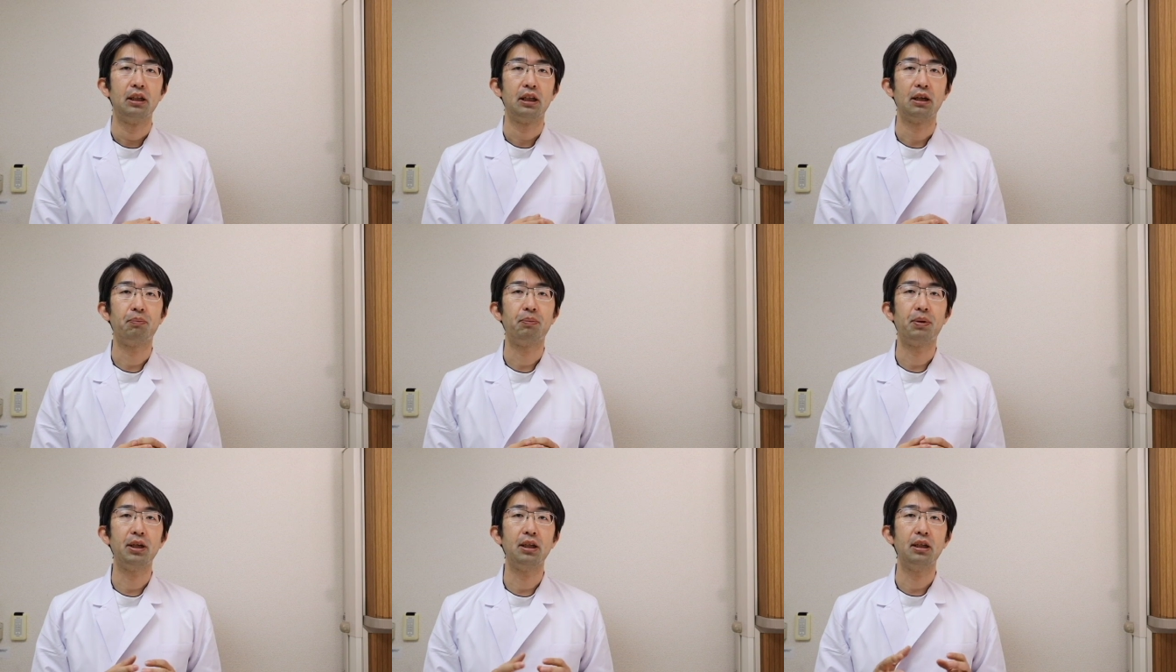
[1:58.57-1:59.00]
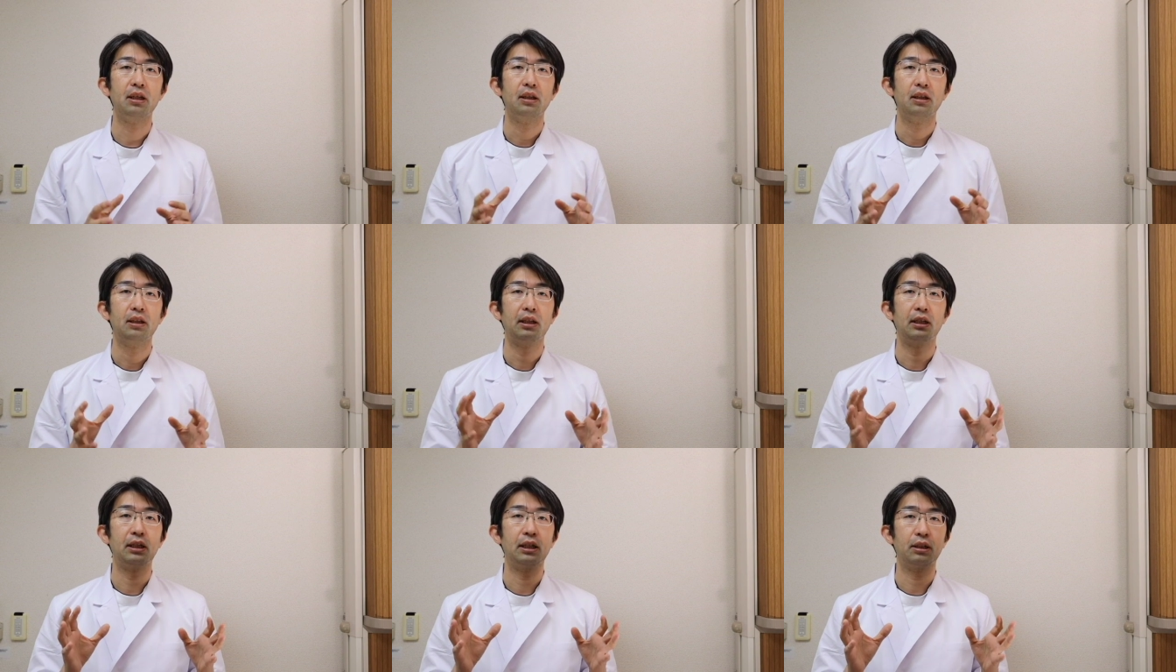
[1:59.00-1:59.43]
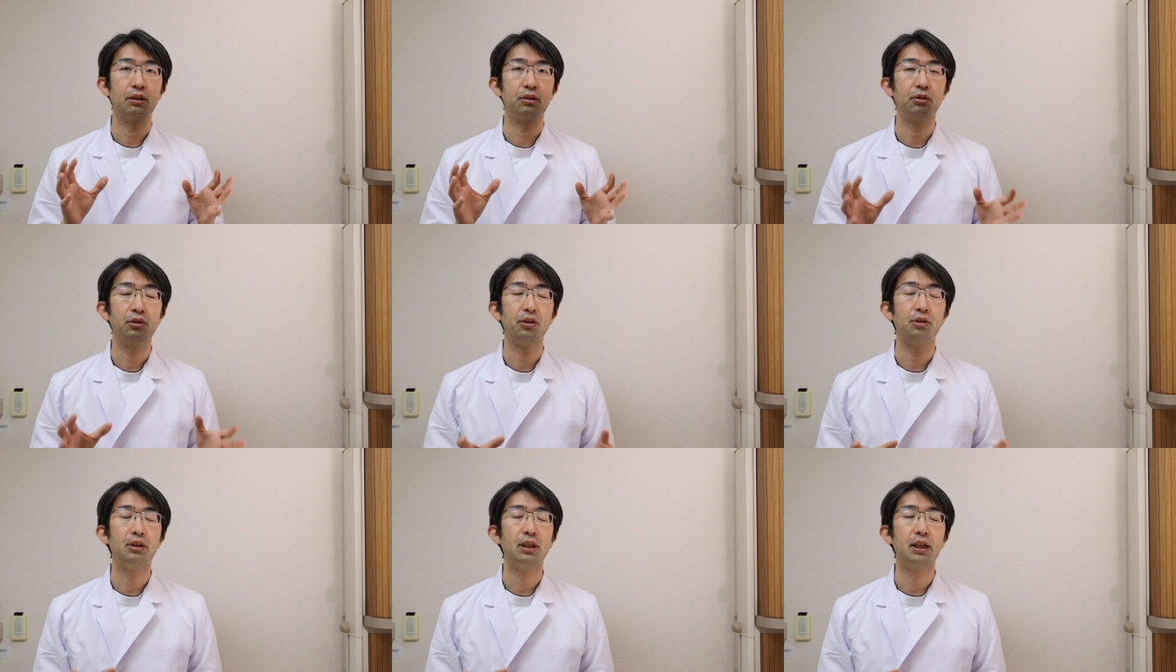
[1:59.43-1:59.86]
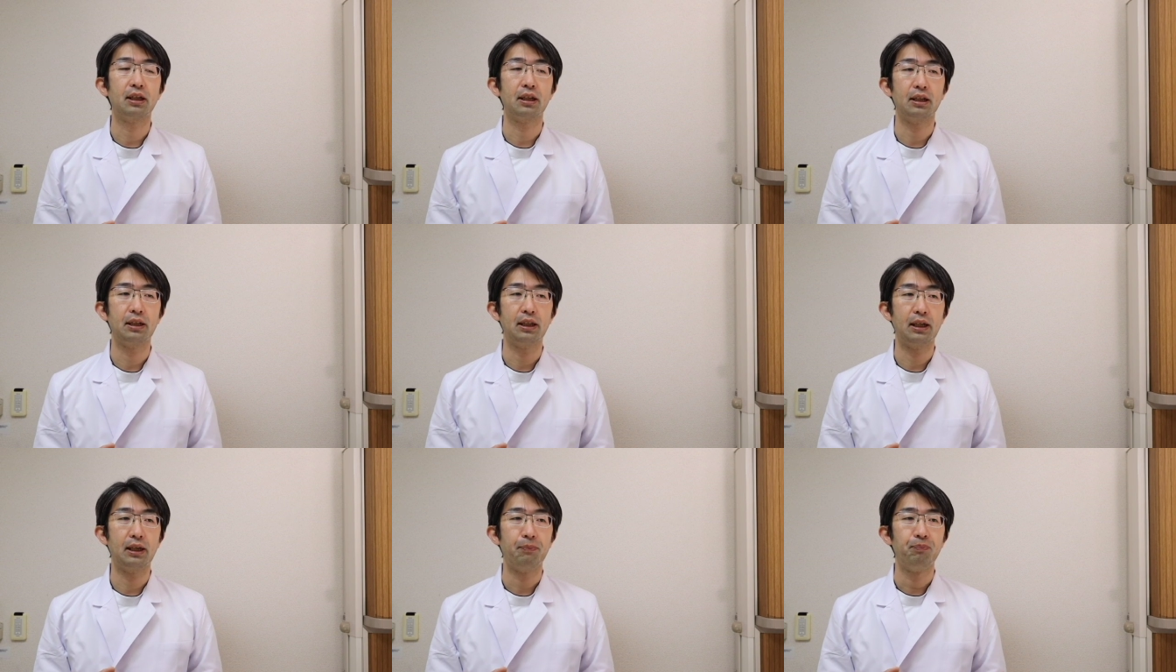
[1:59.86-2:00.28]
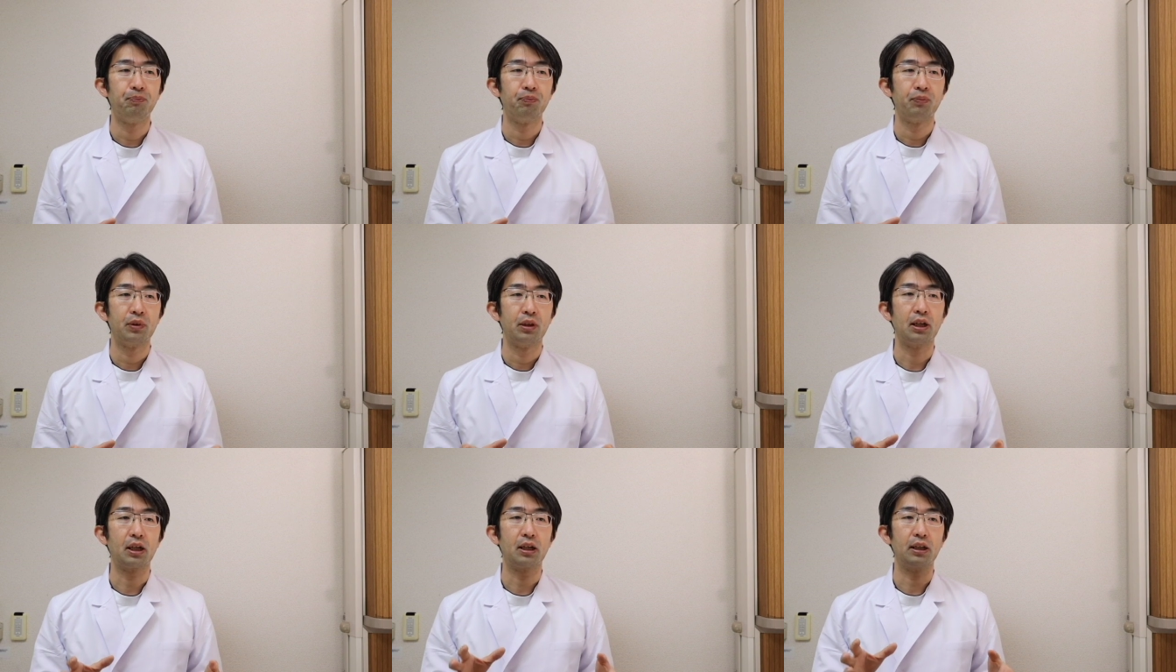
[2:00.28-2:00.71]
やっぱり、えー、そういう中で
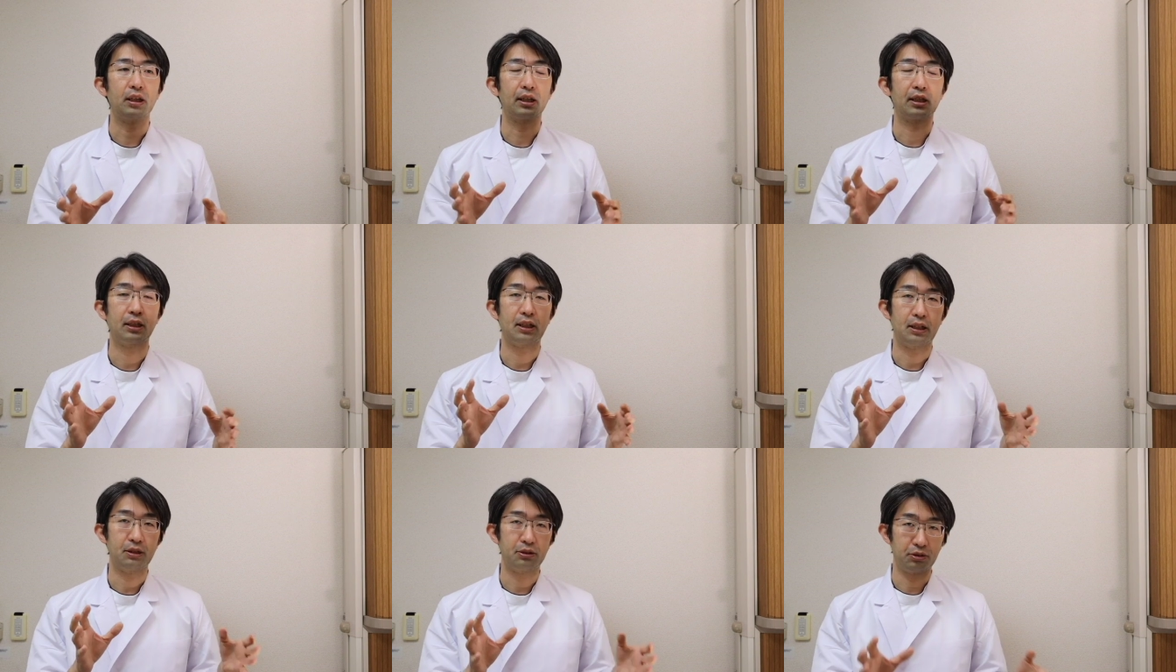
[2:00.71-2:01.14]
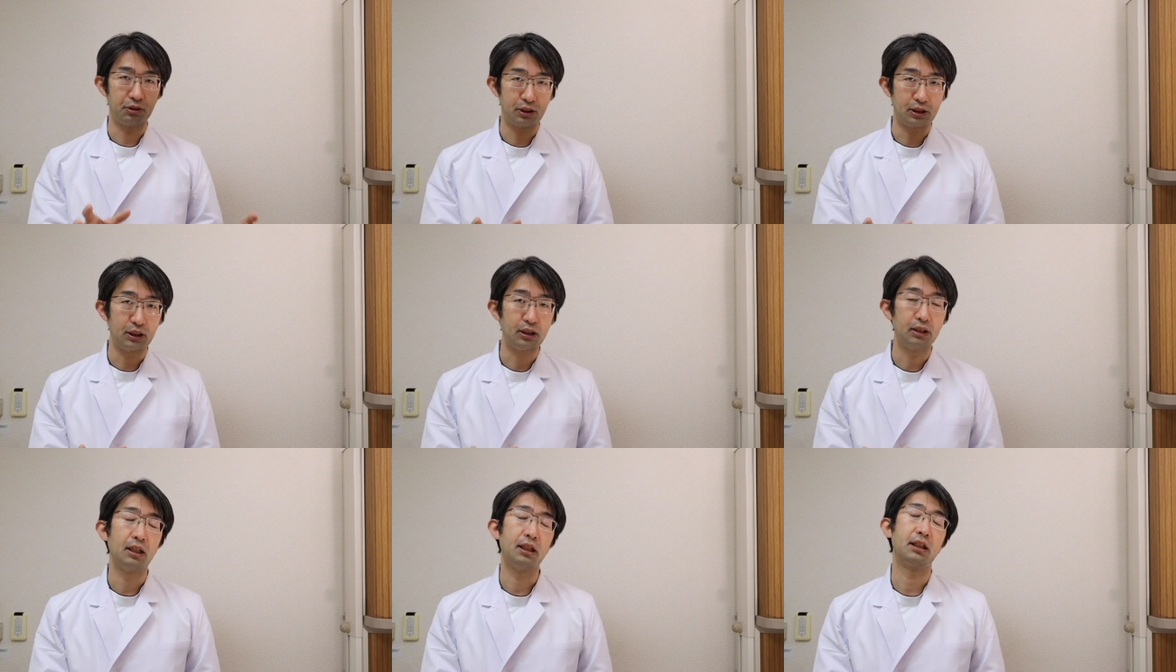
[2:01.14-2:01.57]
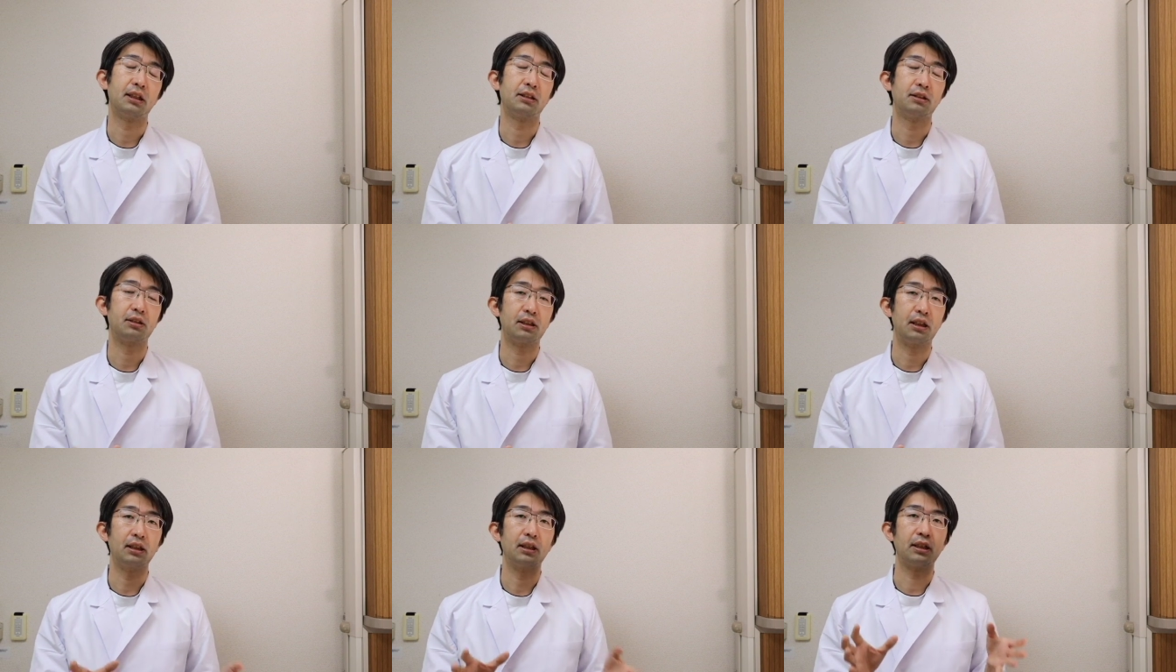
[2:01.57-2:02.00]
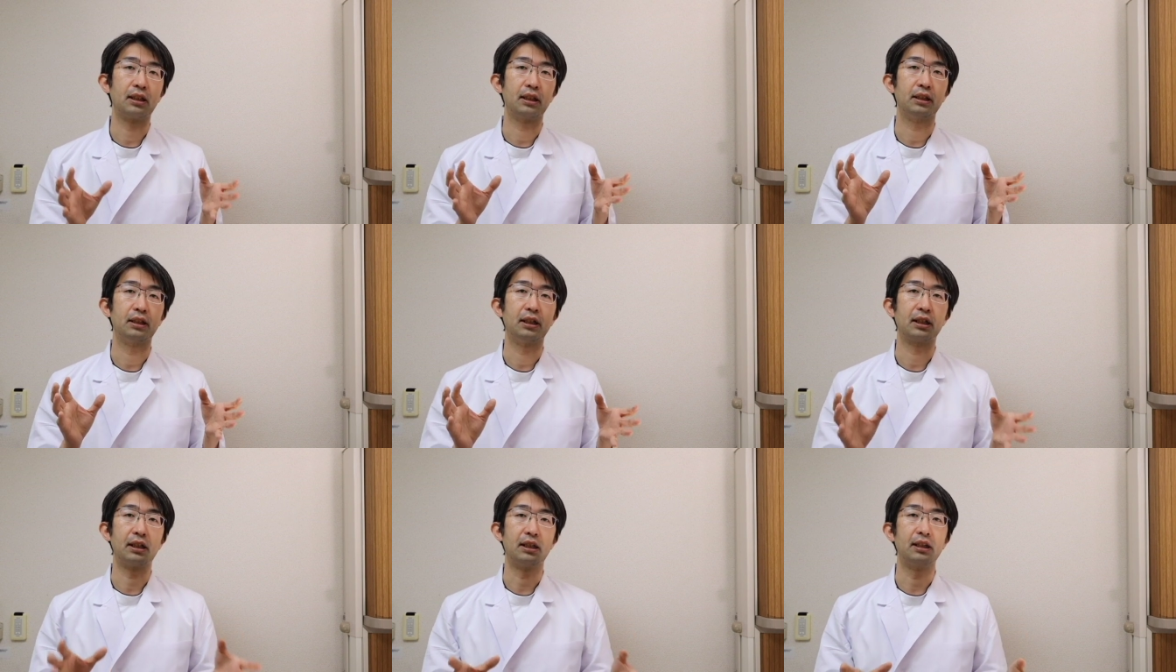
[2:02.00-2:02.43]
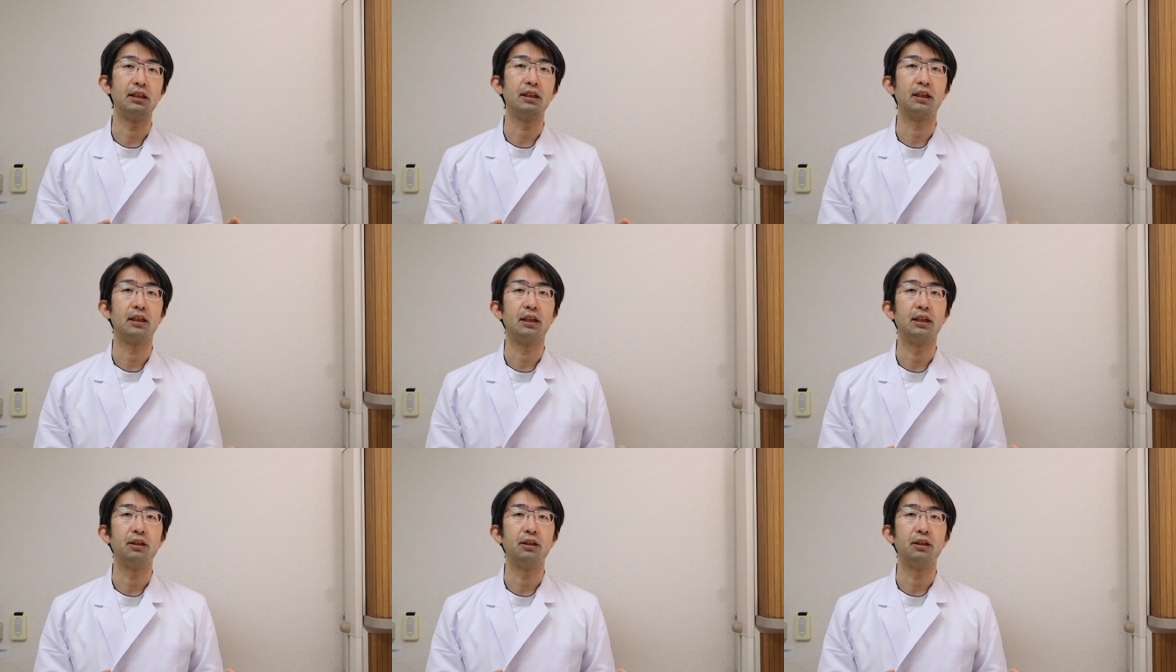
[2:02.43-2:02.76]
なかなか最初に診断がつかなかった患者